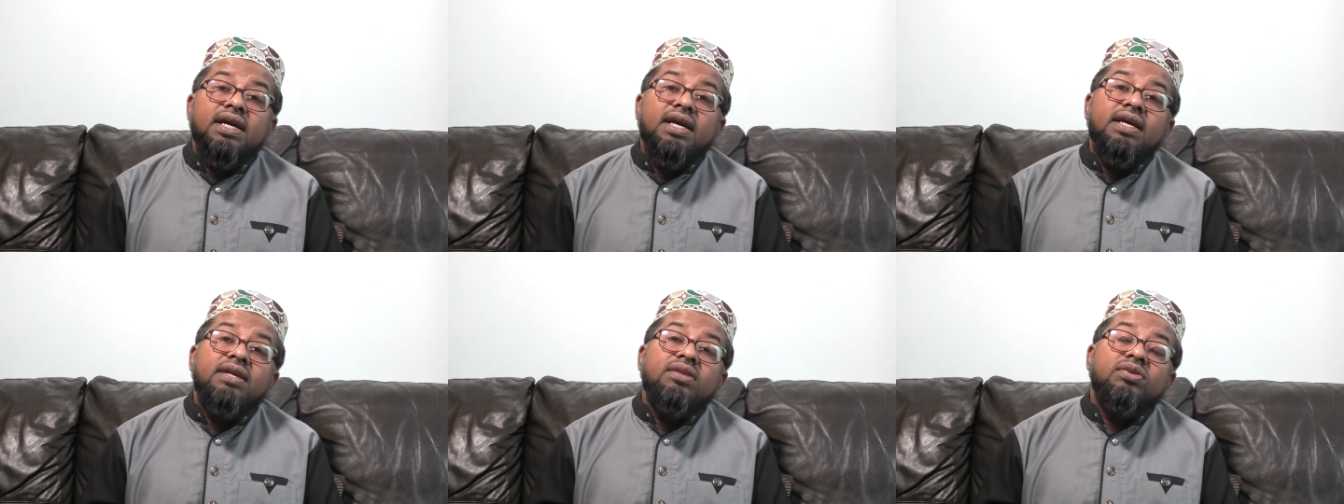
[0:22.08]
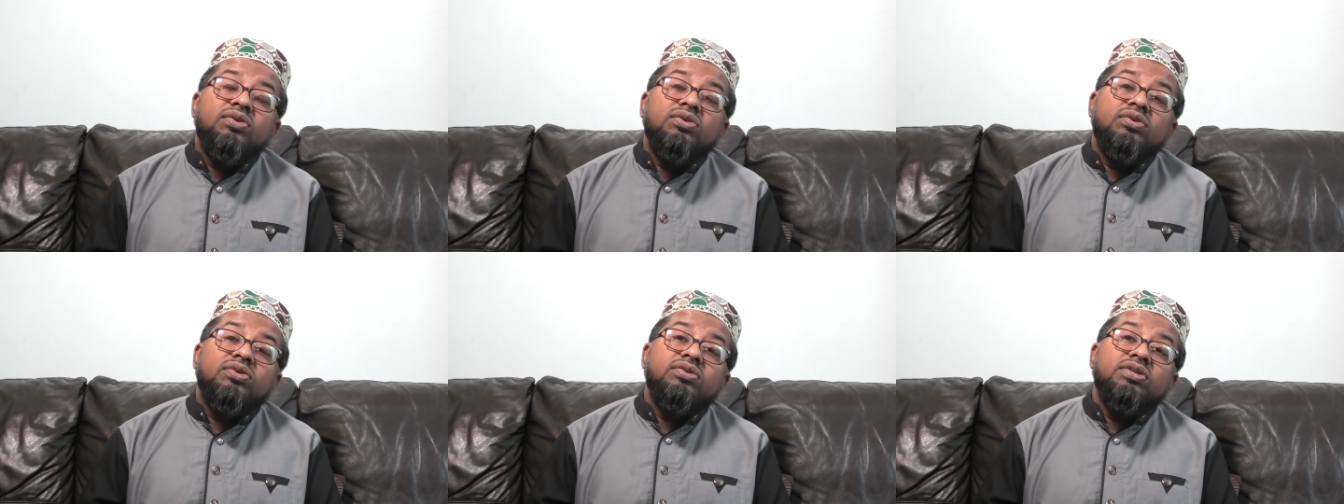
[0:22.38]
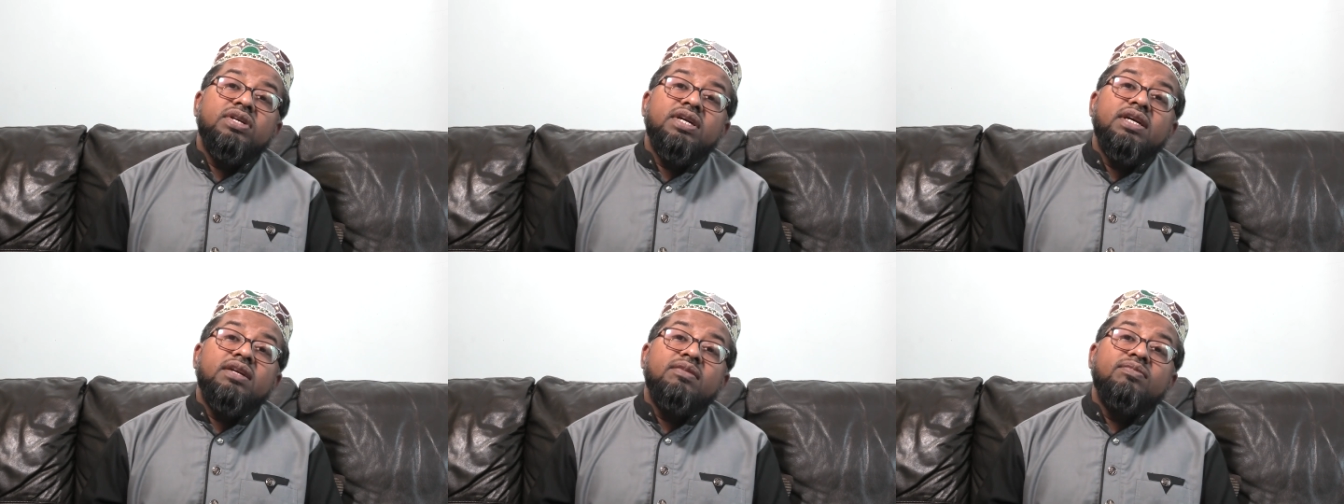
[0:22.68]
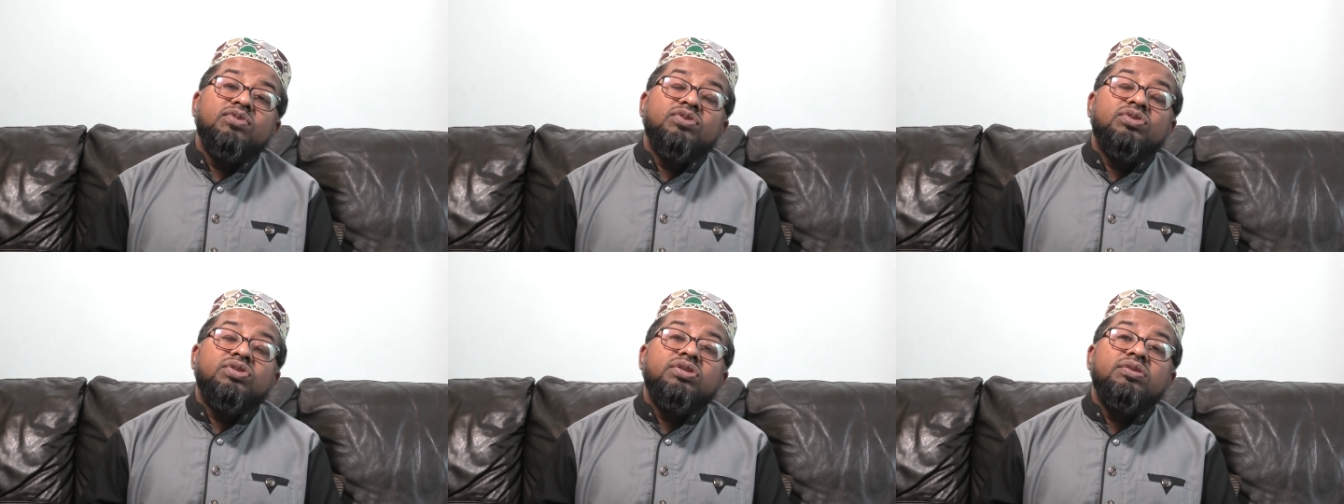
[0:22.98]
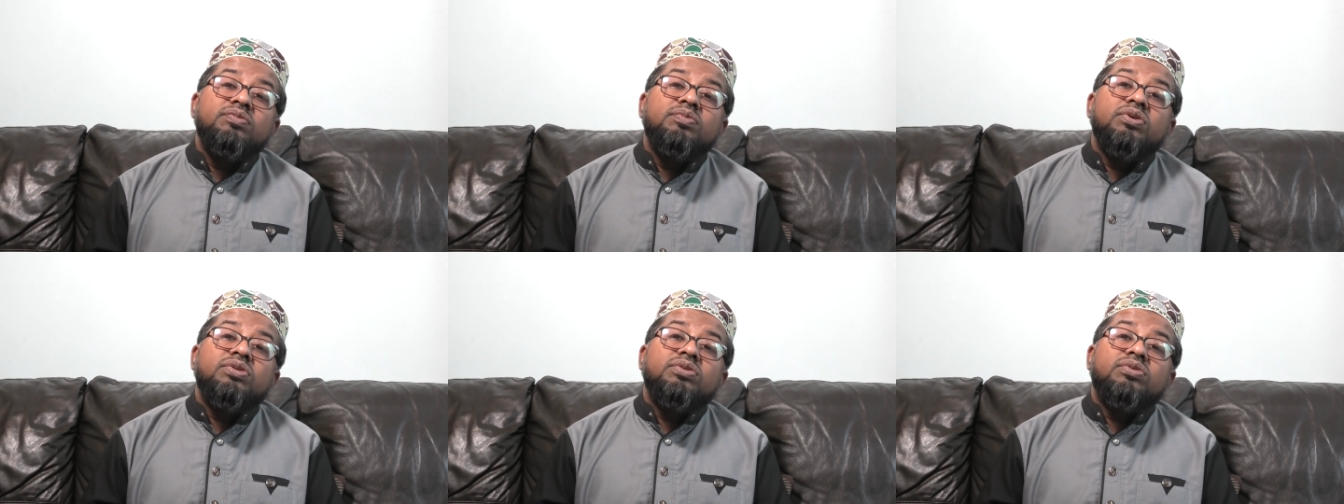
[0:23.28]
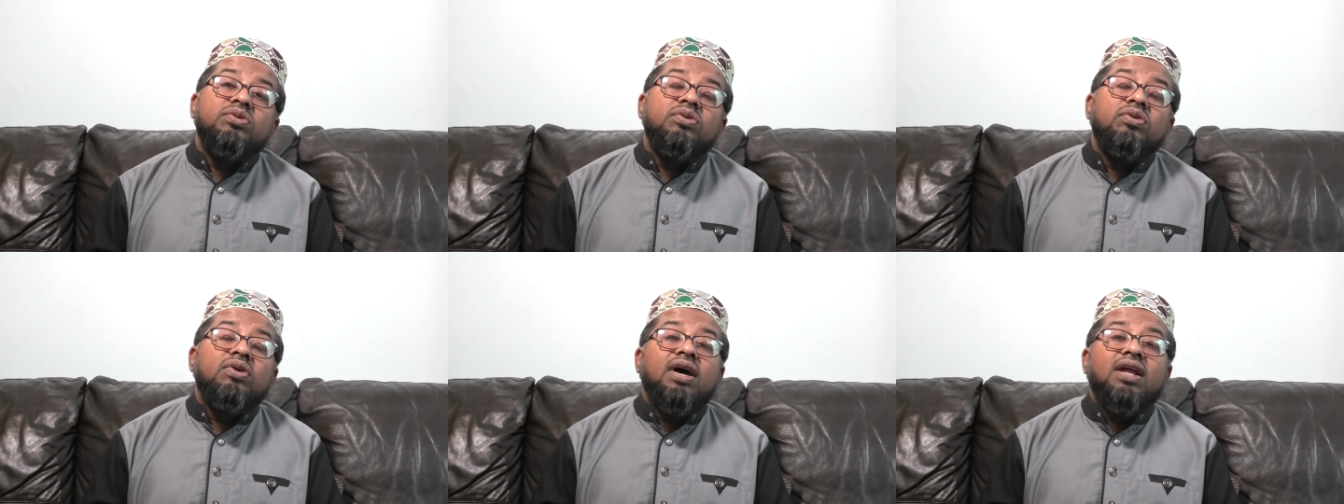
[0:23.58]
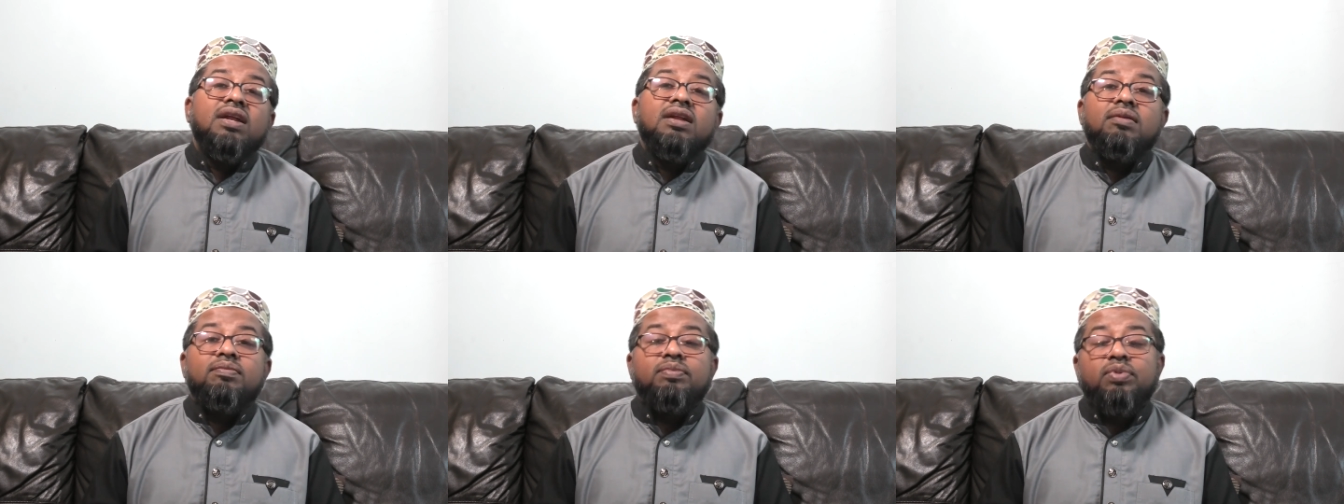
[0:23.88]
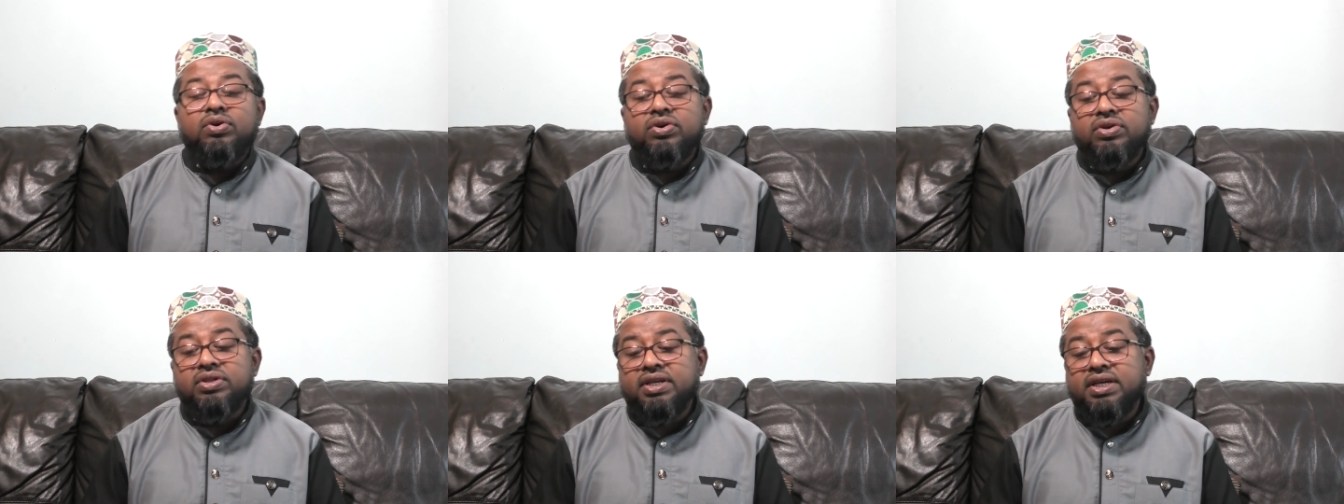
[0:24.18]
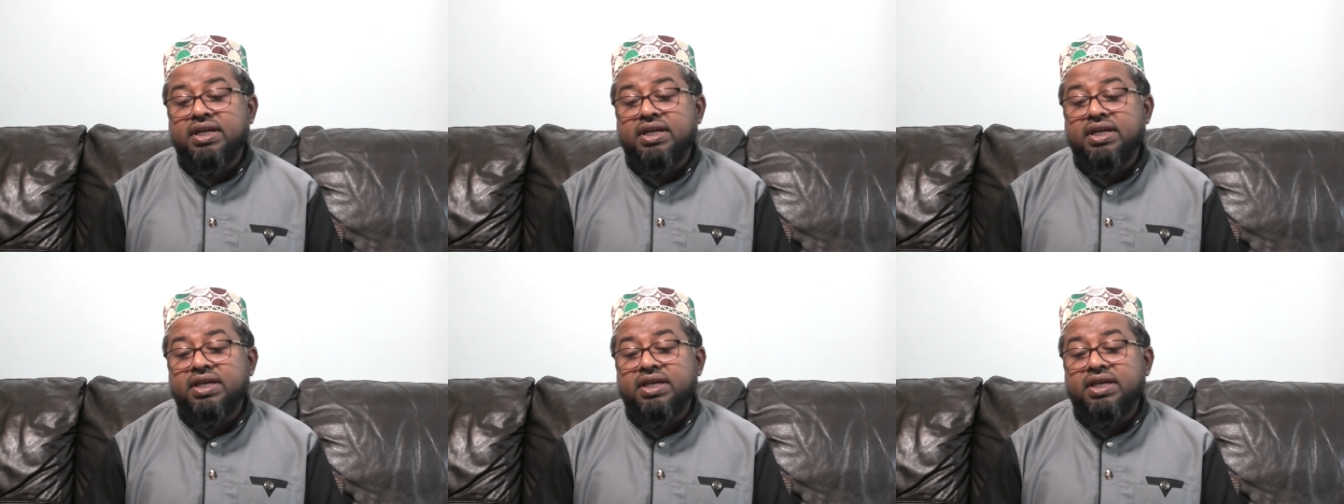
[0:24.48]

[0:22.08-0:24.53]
এই ধরনের মুসিবত হলো আল্লাহর পক্ষ